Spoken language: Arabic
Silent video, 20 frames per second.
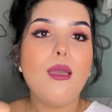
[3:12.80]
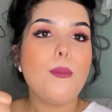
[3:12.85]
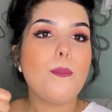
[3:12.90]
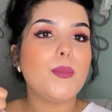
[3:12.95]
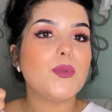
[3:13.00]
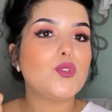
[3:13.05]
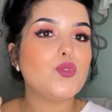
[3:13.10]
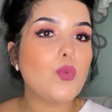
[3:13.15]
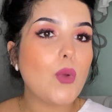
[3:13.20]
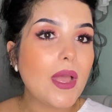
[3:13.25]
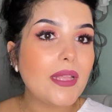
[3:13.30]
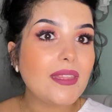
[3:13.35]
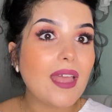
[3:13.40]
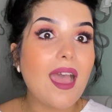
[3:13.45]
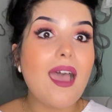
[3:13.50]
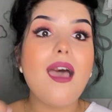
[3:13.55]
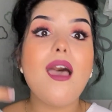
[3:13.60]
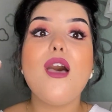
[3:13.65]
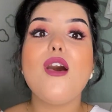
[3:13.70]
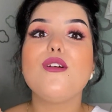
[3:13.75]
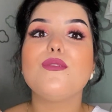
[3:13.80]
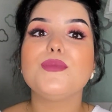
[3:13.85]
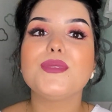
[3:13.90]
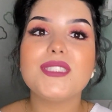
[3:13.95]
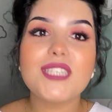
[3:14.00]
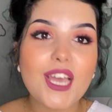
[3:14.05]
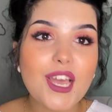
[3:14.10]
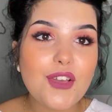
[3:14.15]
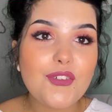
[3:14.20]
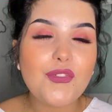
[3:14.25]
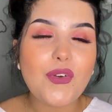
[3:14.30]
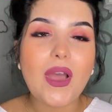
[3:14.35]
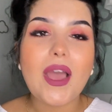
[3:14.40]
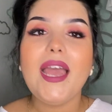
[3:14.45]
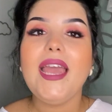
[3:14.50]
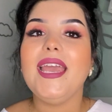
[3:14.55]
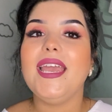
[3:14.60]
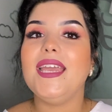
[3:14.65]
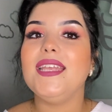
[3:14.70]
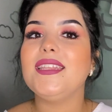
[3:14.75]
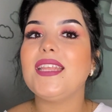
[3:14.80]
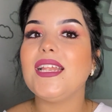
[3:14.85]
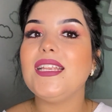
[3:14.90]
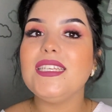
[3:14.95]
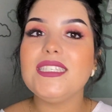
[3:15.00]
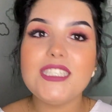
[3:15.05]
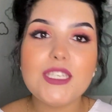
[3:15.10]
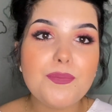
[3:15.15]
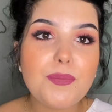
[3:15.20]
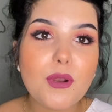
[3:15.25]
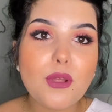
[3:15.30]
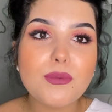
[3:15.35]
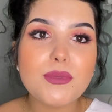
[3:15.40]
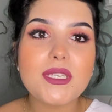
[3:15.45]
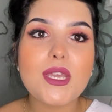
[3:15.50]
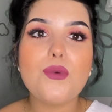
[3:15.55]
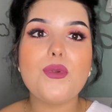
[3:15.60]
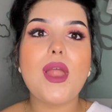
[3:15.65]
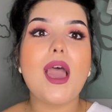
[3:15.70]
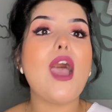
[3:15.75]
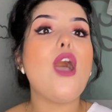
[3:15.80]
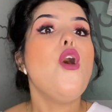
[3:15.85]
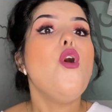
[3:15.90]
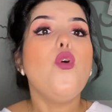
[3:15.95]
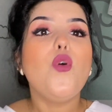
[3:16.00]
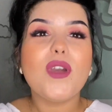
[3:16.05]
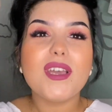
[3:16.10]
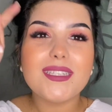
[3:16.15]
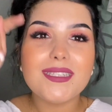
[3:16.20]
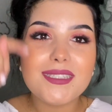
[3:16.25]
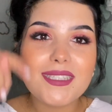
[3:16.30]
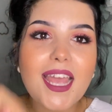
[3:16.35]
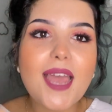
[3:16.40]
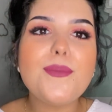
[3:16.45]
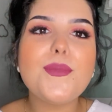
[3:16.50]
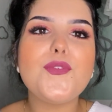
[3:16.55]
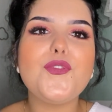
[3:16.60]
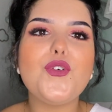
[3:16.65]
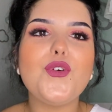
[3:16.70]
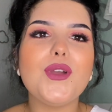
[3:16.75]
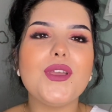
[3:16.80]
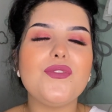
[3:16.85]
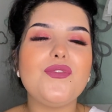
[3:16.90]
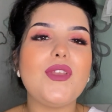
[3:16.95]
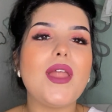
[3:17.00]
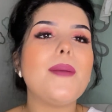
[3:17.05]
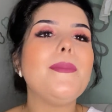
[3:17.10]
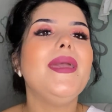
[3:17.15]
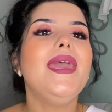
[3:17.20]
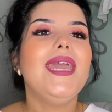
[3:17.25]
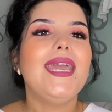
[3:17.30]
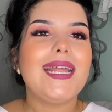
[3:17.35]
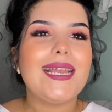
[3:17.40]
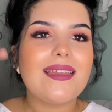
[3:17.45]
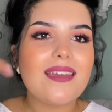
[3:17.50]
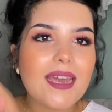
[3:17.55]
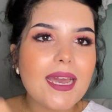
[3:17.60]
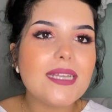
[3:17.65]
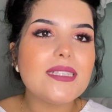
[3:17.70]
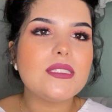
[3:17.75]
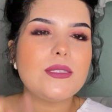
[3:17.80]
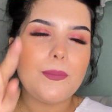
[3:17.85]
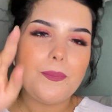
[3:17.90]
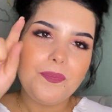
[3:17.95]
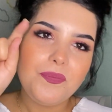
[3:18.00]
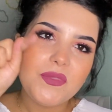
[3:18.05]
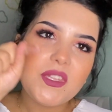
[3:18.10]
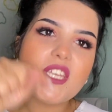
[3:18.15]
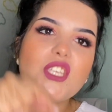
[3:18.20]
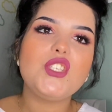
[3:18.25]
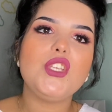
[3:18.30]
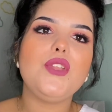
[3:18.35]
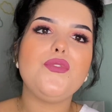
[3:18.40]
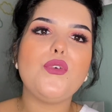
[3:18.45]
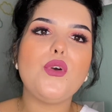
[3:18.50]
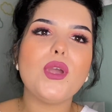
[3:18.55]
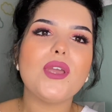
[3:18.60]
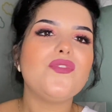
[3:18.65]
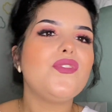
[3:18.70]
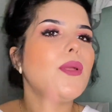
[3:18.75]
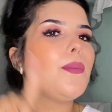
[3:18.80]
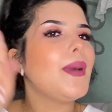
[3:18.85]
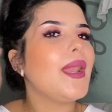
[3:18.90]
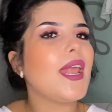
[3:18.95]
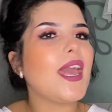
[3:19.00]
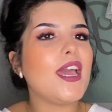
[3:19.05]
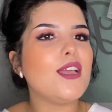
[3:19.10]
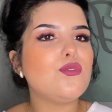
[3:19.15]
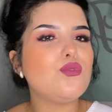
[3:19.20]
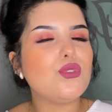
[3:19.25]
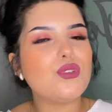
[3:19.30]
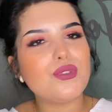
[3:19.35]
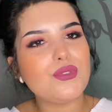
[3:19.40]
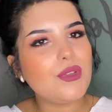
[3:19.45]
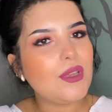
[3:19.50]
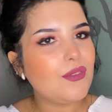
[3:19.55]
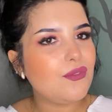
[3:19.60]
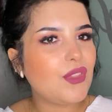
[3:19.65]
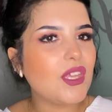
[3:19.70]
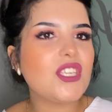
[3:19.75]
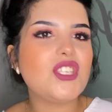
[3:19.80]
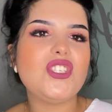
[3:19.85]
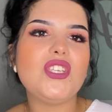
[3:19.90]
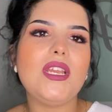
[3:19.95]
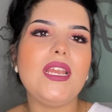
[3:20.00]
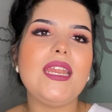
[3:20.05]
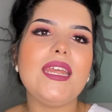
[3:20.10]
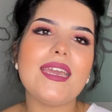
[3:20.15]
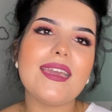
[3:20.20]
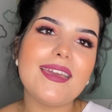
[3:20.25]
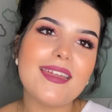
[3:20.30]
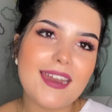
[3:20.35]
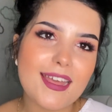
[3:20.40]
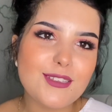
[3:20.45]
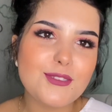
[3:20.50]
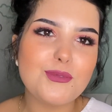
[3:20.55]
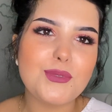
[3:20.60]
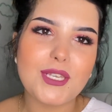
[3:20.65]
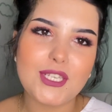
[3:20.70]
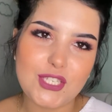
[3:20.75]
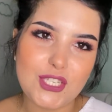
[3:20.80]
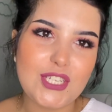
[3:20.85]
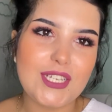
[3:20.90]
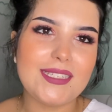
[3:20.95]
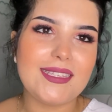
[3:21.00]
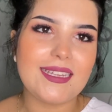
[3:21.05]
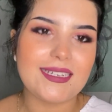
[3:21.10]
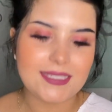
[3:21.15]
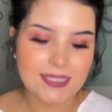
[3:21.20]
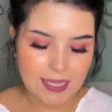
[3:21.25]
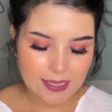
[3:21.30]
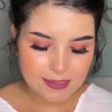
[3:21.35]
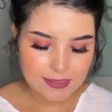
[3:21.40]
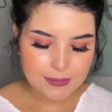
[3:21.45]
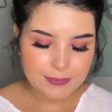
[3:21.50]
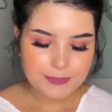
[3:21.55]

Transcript: متواضعه مثقفه عندها لي ديبلوم ديالها وخدامه في اوريفلام لقات داكشي اللي في اوريفلا ما لقاتوش في داكشي اللي قرات في داكشي اللي درسات